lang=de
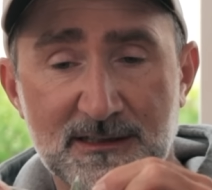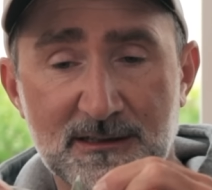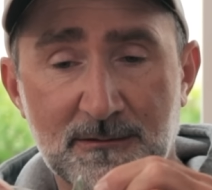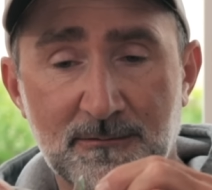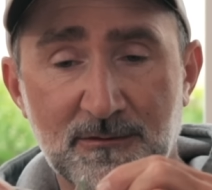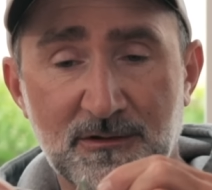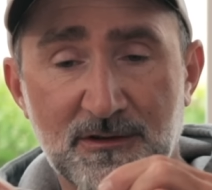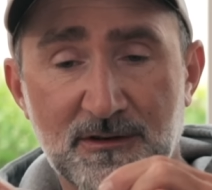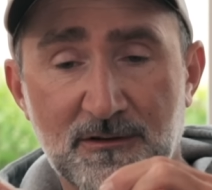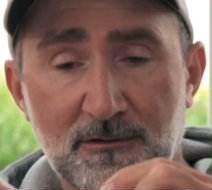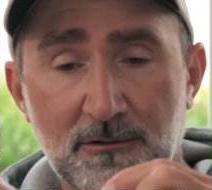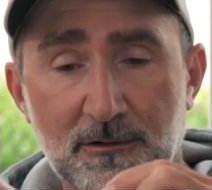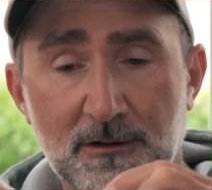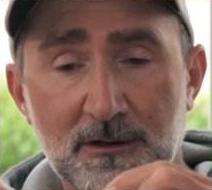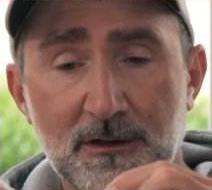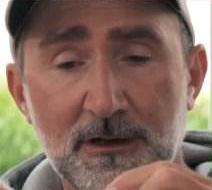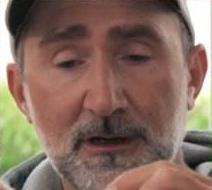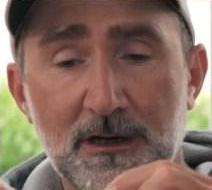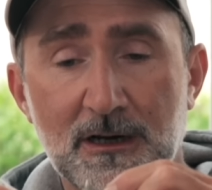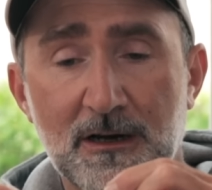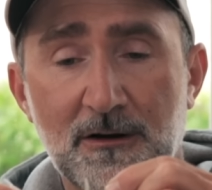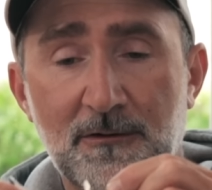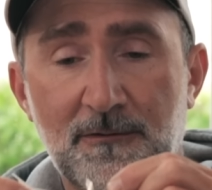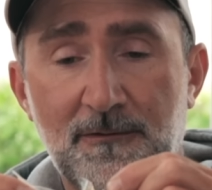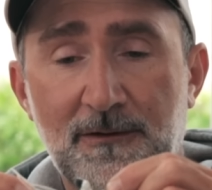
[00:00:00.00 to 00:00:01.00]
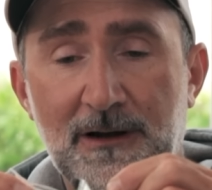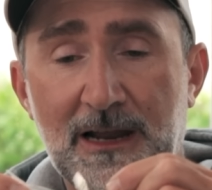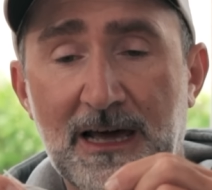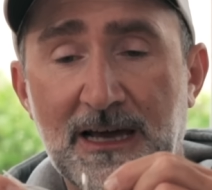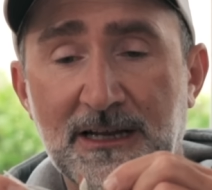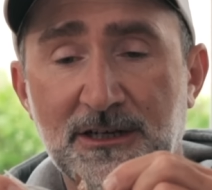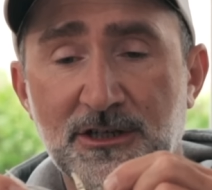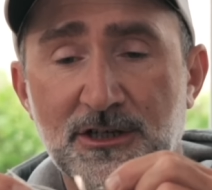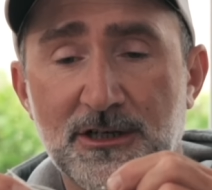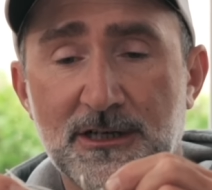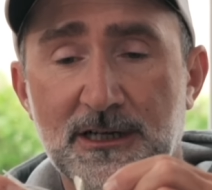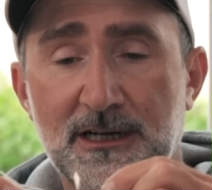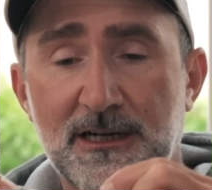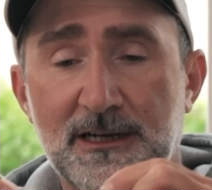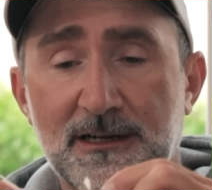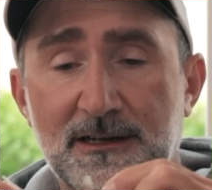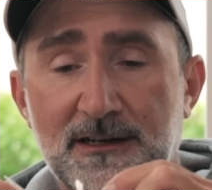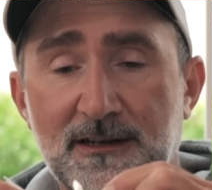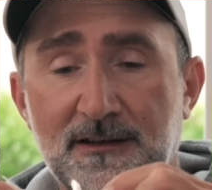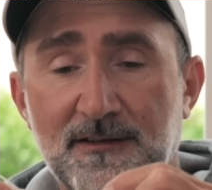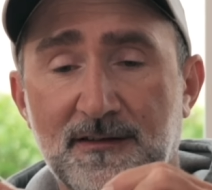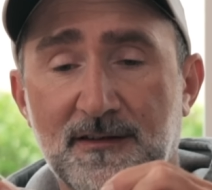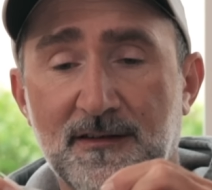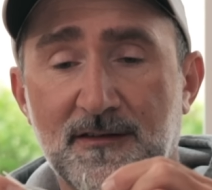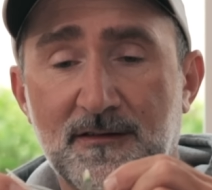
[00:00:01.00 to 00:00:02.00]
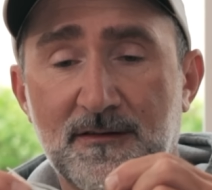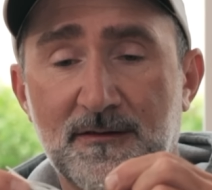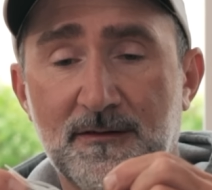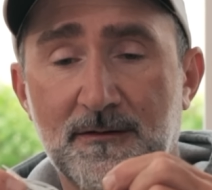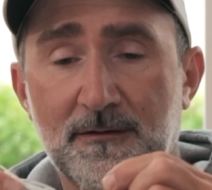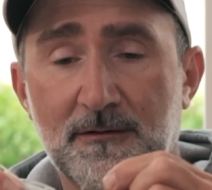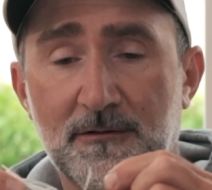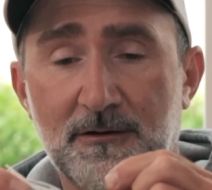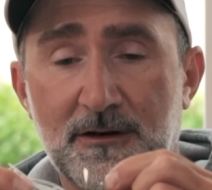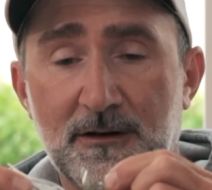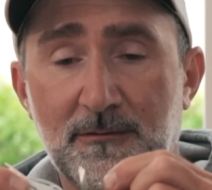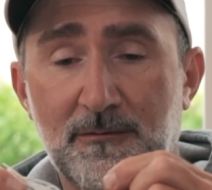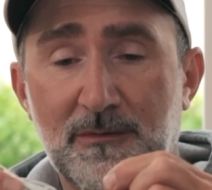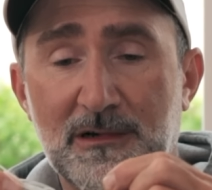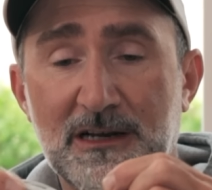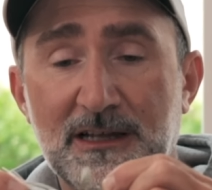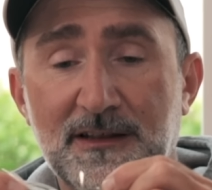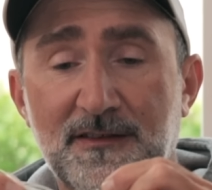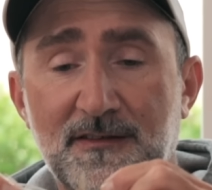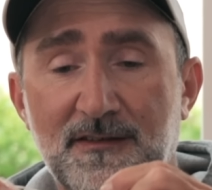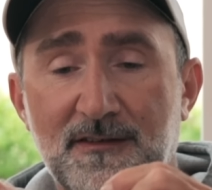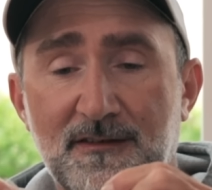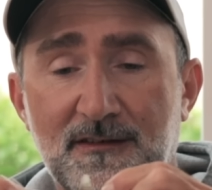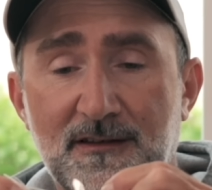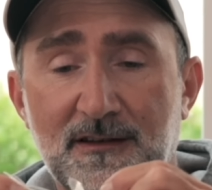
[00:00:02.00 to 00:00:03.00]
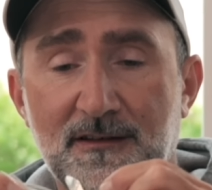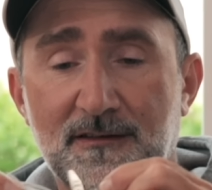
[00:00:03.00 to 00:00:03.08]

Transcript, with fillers: zum Druck flasht halt dieses oder blitzt